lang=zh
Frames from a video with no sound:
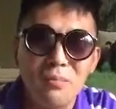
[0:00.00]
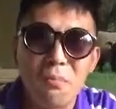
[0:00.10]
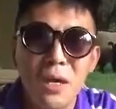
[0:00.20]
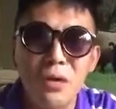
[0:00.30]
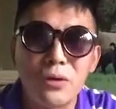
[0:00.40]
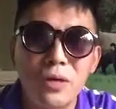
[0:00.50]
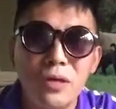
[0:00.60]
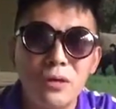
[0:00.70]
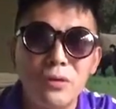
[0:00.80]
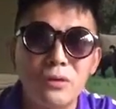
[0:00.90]
没有人
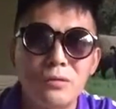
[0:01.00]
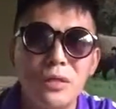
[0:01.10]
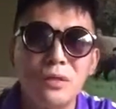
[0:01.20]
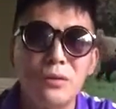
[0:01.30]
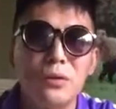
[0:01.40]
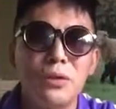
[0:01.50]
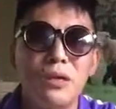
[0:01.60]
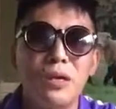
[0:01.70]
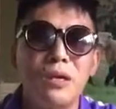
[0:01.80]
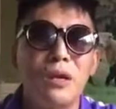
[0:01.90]
能够能够有一
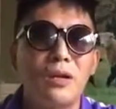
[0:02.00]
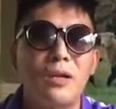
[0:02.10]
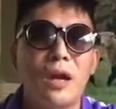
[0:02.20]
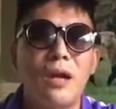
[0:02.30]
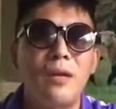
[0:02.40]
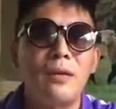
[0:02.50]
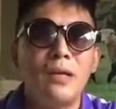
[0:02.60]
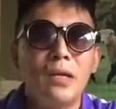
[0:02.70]
个很好的答案。